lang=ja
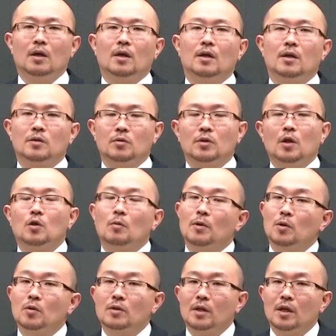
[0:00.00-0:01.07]
れで戸
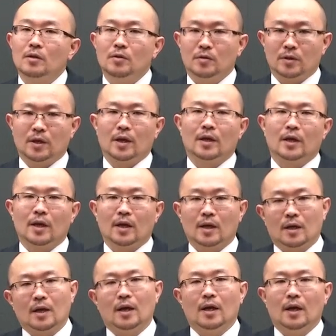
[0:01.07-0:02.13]
惑ったという経
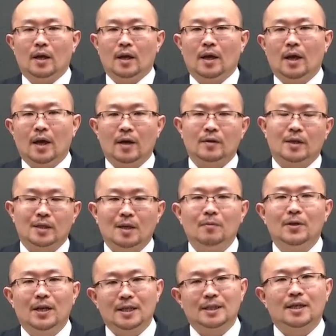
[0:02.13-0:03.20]
験、ある方
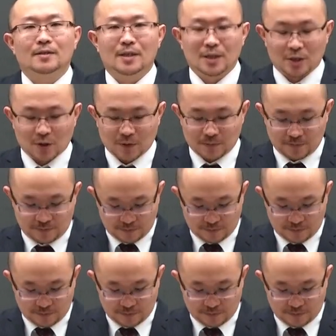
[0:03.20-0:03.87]
もいらっしゃるでしょ